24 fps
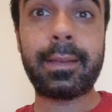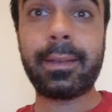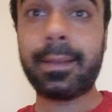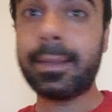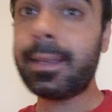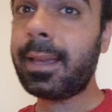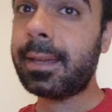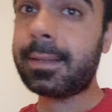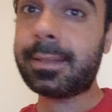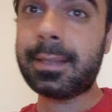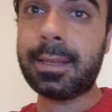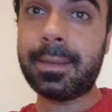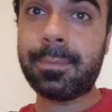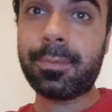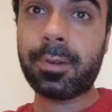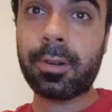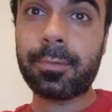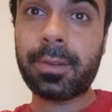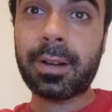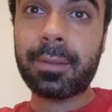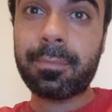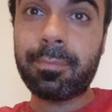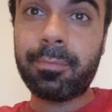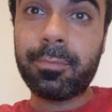y así
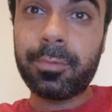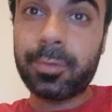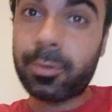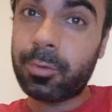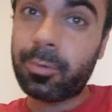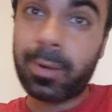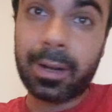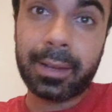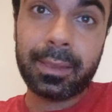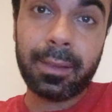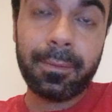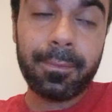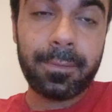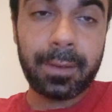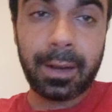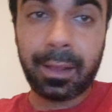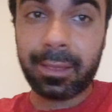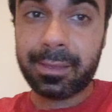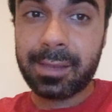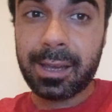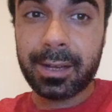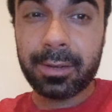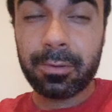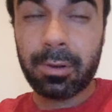probar suerte en
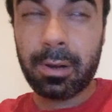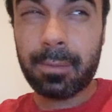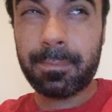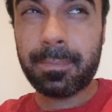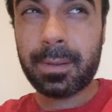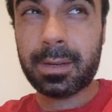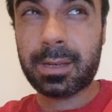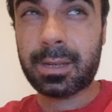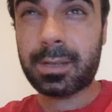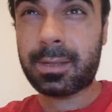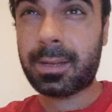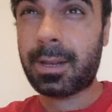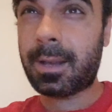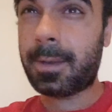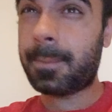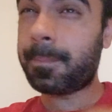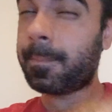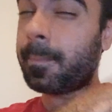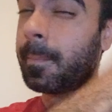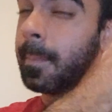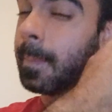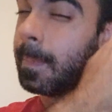Francia con el PSG.